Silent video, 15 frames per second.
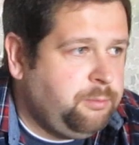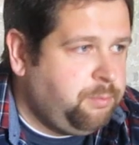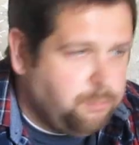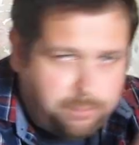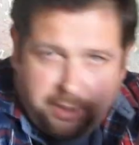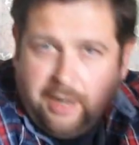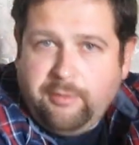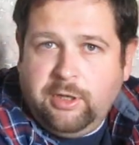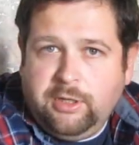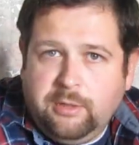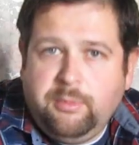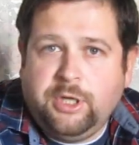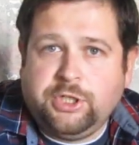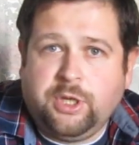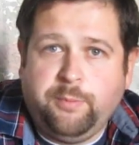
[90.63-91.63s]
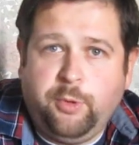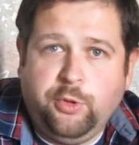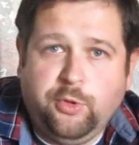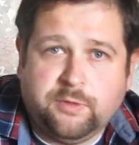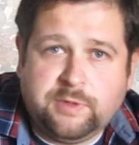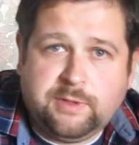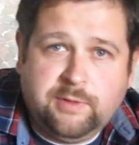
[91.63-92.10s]
Правильно Машка
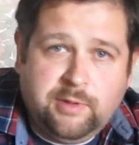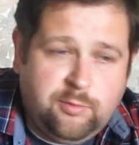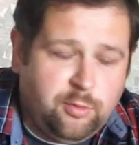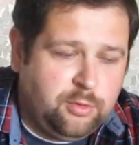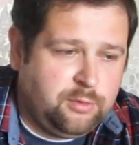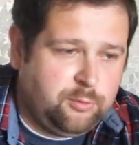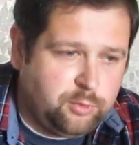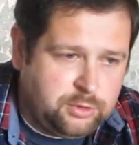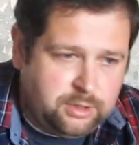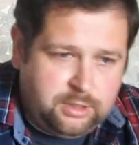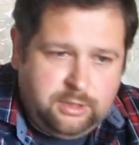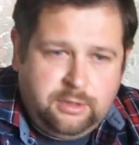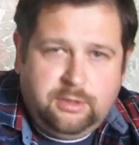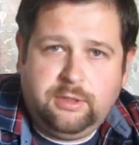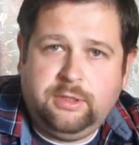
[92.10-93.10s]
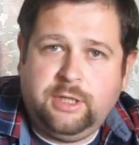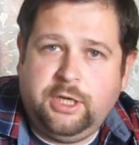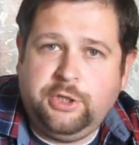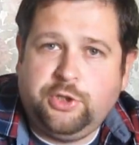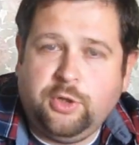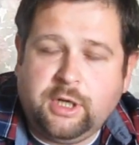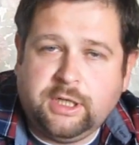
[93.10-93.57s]
плюет своего. Вот и я
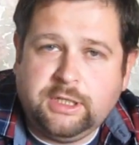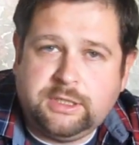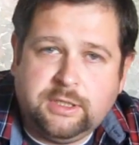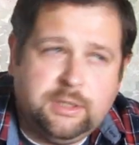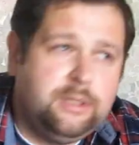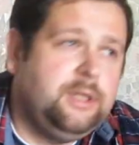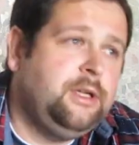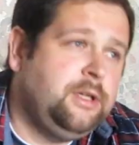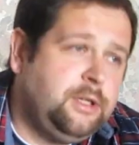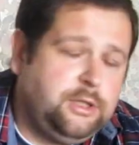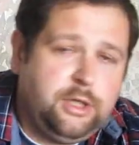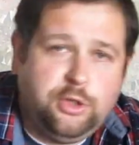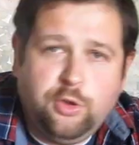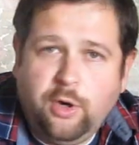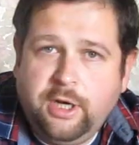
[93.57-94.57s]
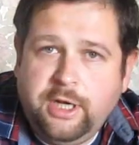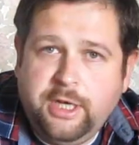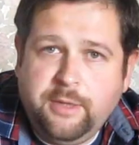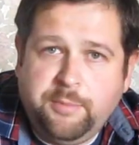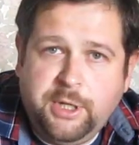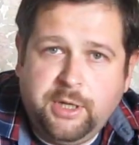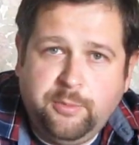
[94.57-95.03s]
еще, как говорится, ее оленя
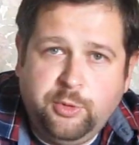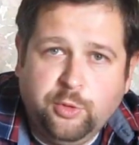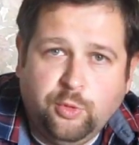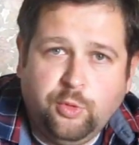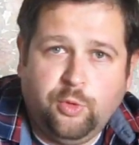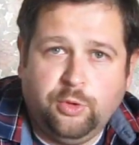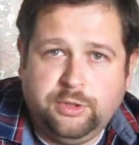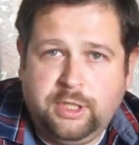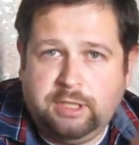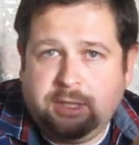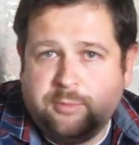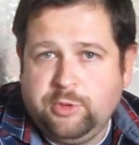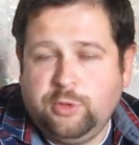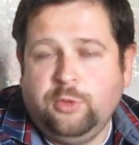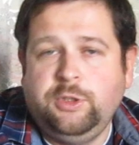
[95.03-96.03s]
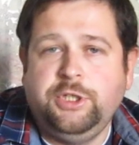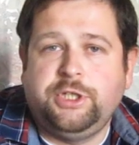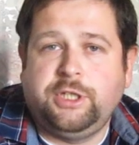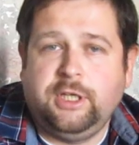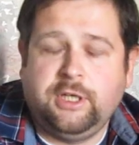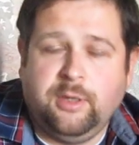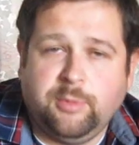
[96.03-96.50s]
перебью. Он ей там 100 тысяч к
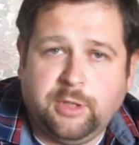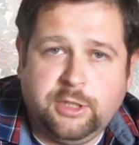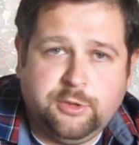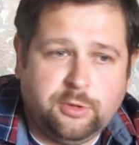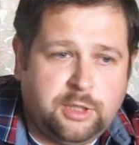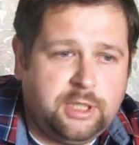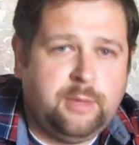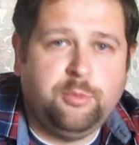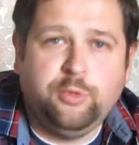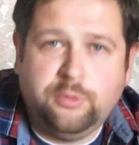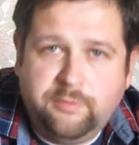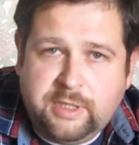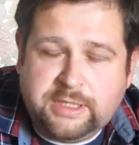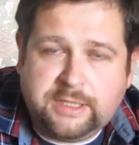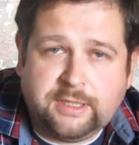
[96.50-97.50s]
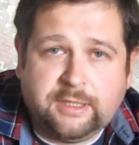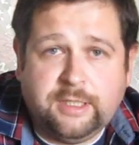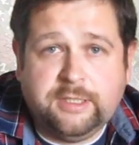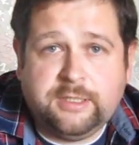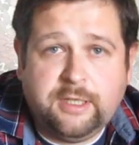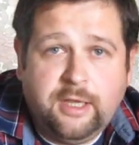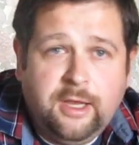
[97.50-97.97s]
ногам кладет, а я буду 200
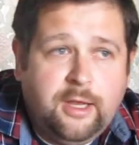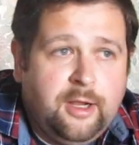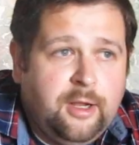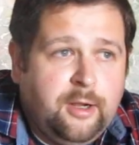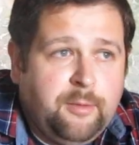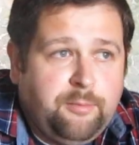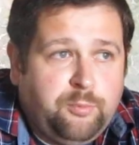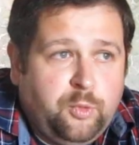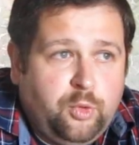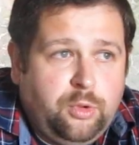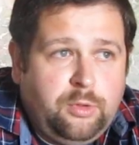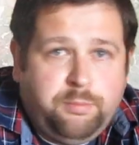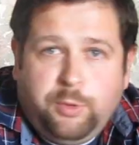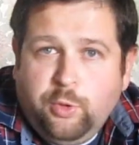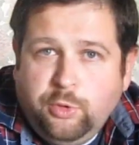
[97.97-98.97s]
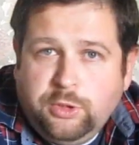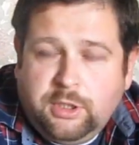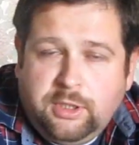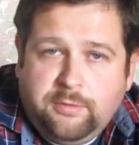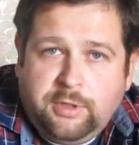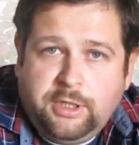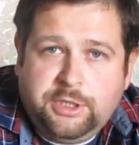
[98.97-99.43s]
класть. Ну и плюнет
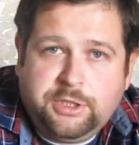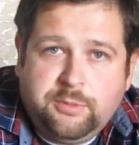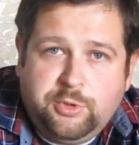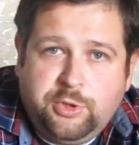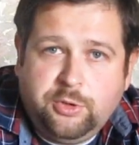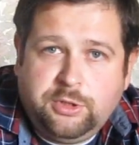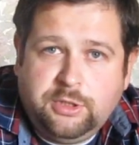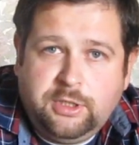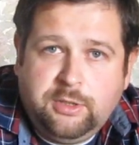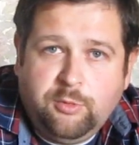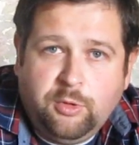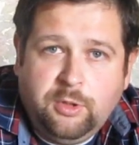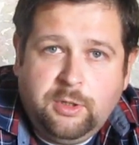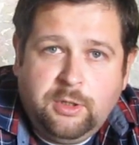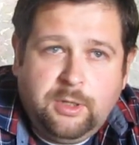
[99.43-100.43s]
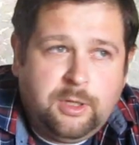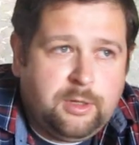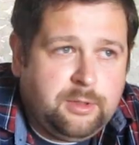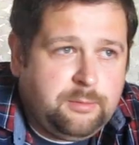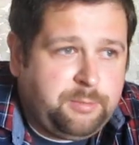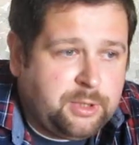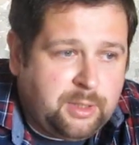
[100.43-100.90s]
она в конечном счете на него.
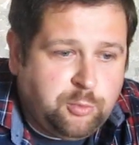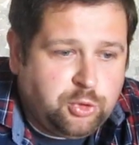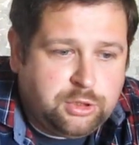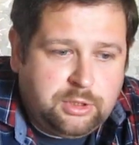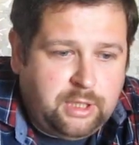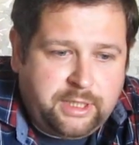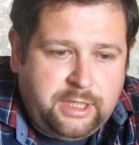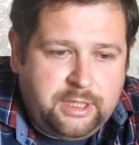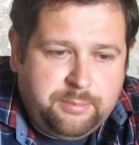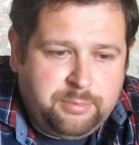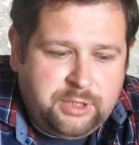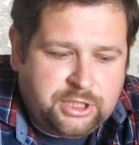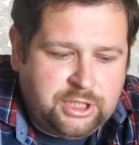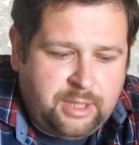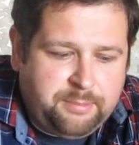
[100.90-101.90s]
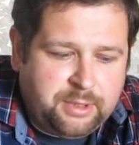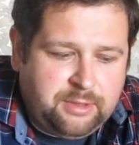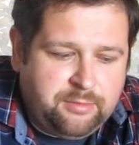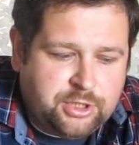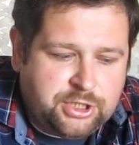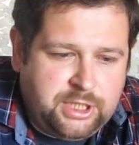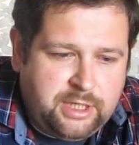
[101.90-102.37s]
Потому что она не нашла
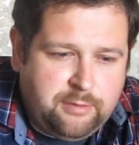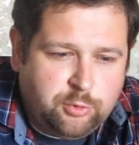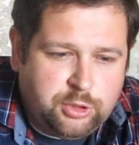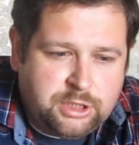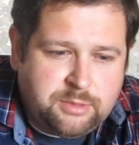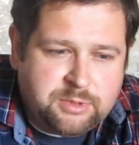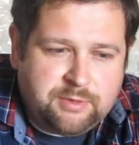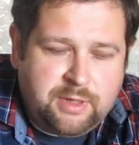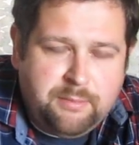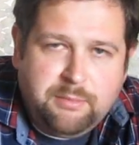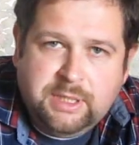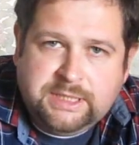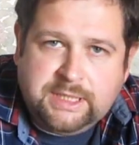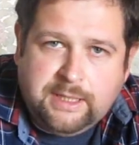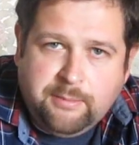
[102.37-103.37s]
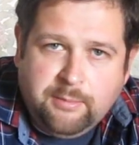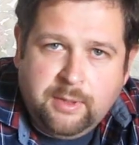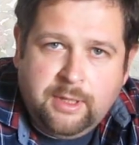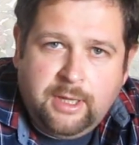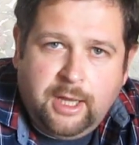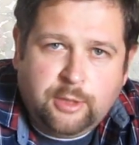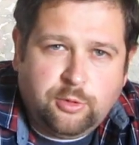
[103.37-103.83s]
подтверждения вот этим своим мыслям
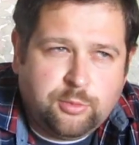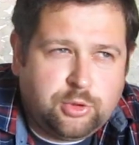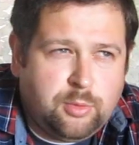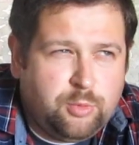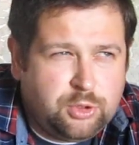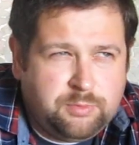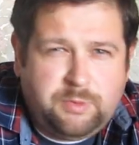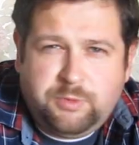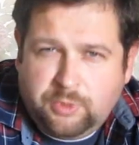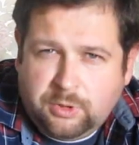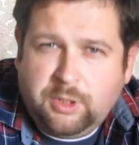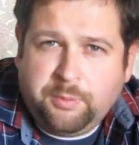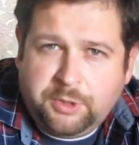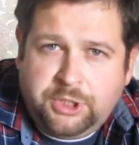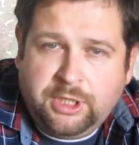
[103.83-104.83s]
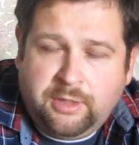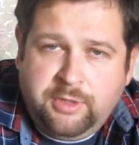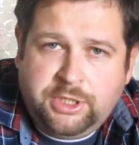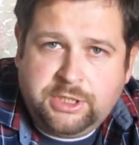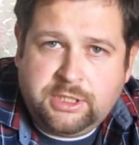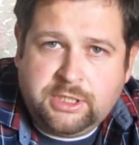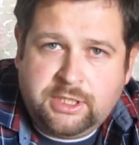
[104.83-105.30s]
о том, что, может быть, все-таки
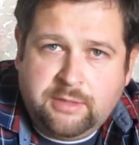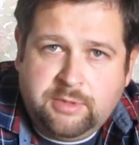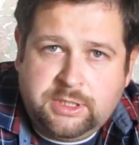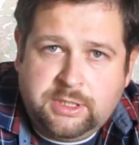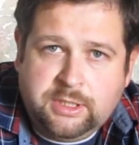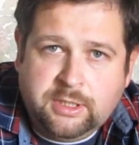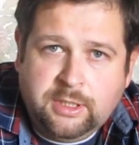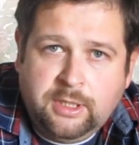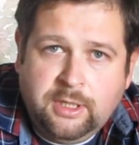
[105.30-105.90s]
по-человечески себя вести,